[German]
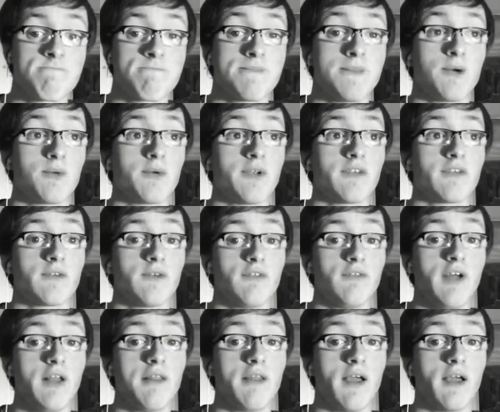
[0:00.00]
No risk, no
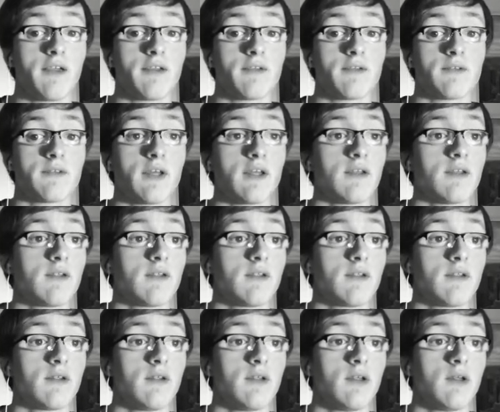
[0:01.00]
fun, sage ich. Und dann
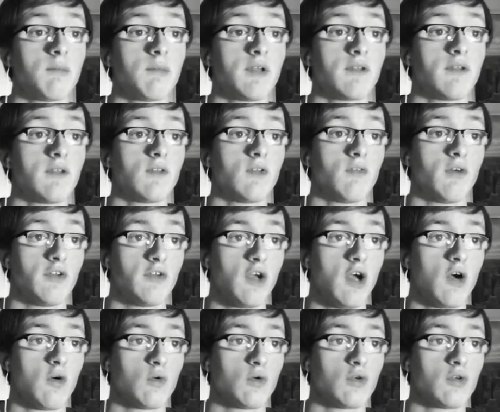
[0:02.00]
passiert sowas.
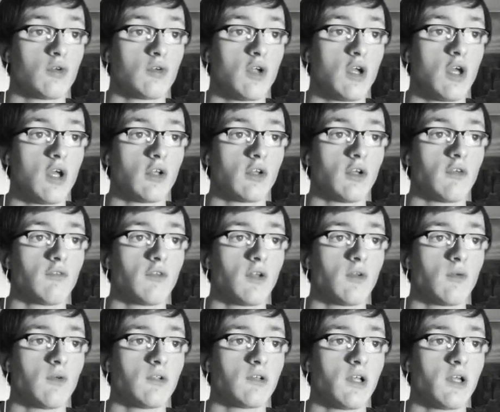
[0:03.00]
Ja, und er trifft
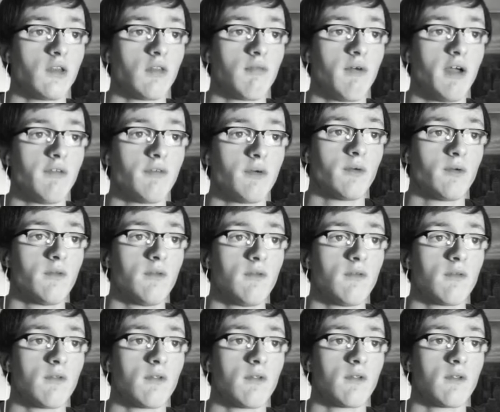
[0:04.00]
natürlich gleich zwei
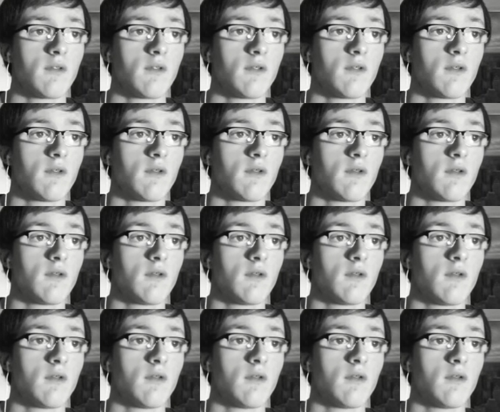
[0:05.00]
uns.
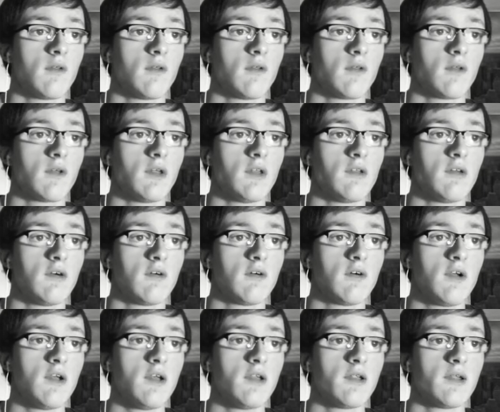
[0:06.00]

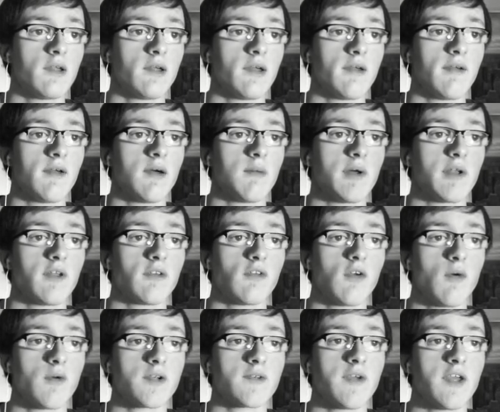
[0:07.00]
Genial. Aber da
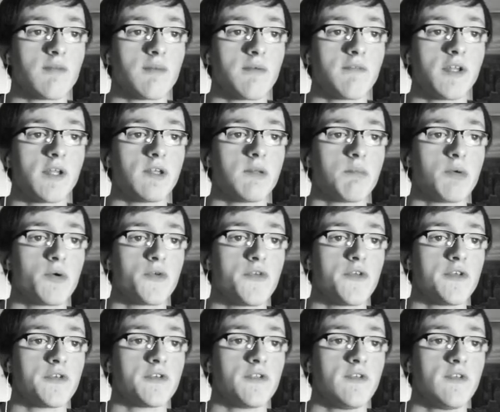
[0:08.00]
tauschen wir erstmal wieder die
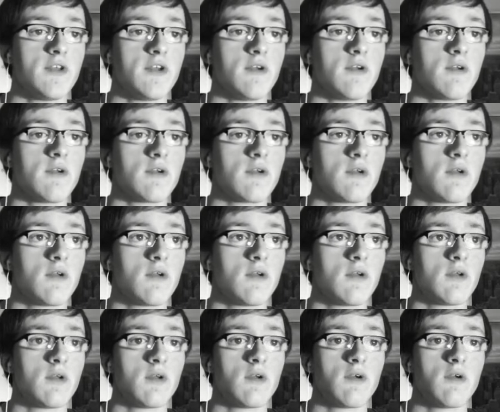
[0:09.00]
Positions hier.
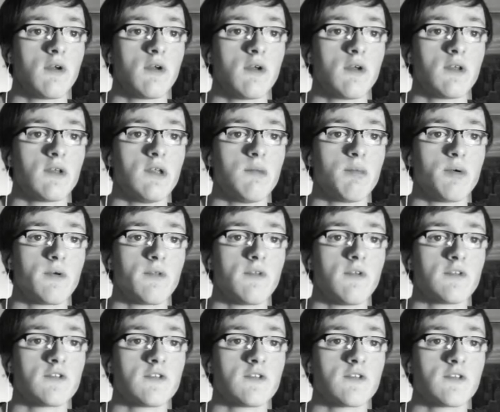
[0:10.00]
Die
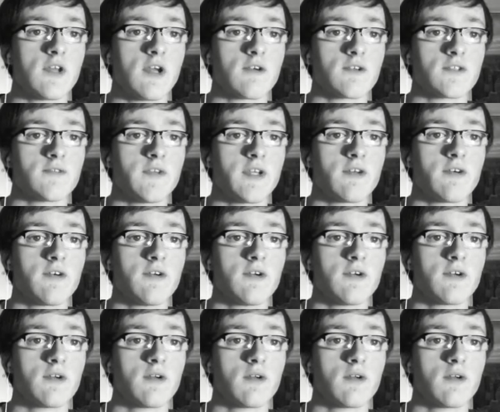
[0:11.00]
Positions tauschen wir doch.